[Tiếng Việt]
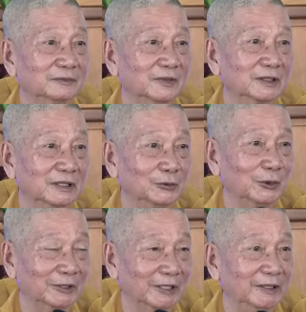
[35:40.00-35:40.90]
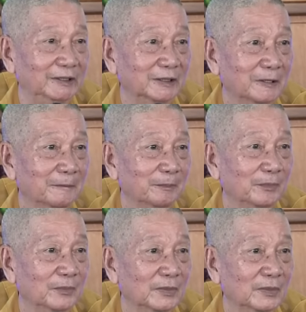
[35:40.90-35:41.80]
với Kinh Nguyên Thủy.
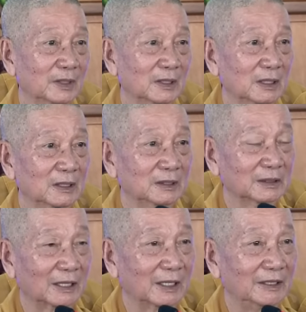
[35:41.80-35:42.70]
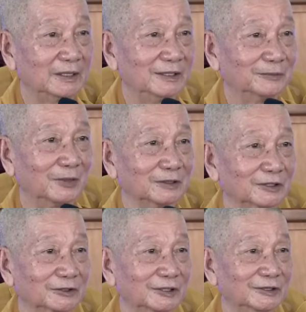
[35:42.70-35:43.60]
Ta lấy Đức Phật
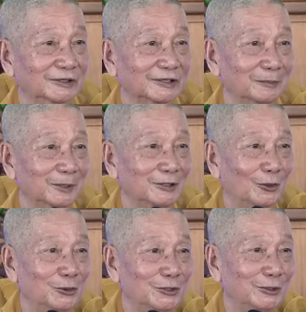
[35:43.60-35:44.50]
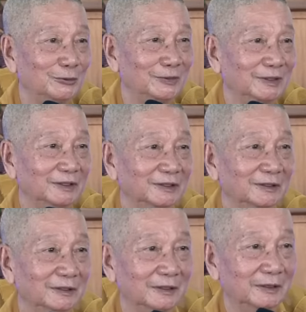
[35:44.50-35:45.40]
Dược Sư ta mới đối chiếu
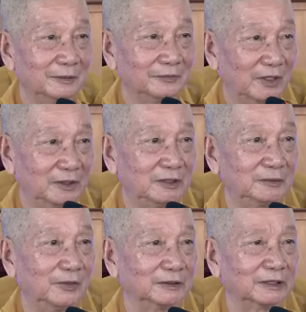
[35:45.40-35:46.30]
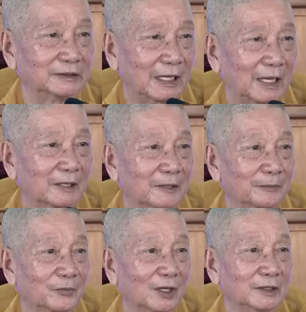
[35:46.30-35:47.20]
với Đức Phật Thích Ca.
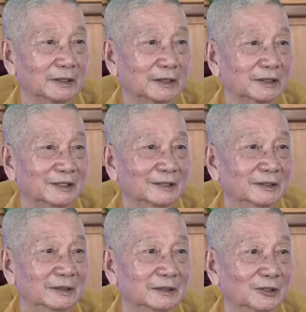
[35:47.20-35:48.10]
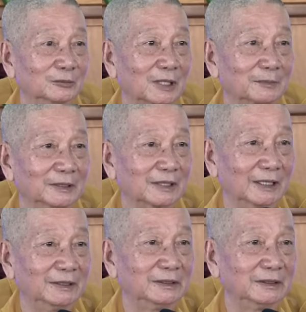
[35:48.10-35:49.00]
Cho nên chúng ta mới
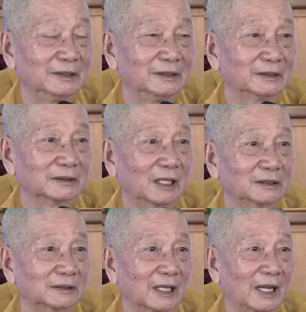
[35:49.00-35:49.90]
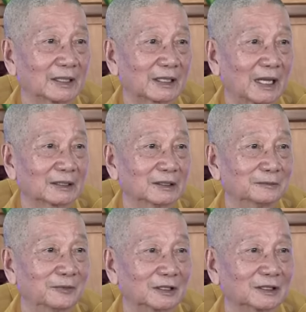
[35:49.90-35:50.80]
thấy tất cả các Đức
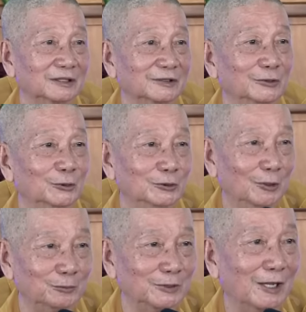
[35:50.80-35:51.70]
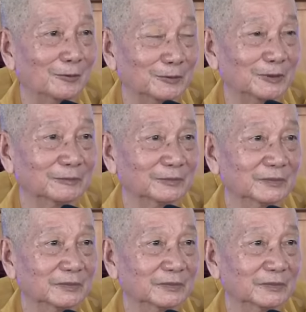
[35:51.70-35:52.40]
Phật đều giống nhau, phải không?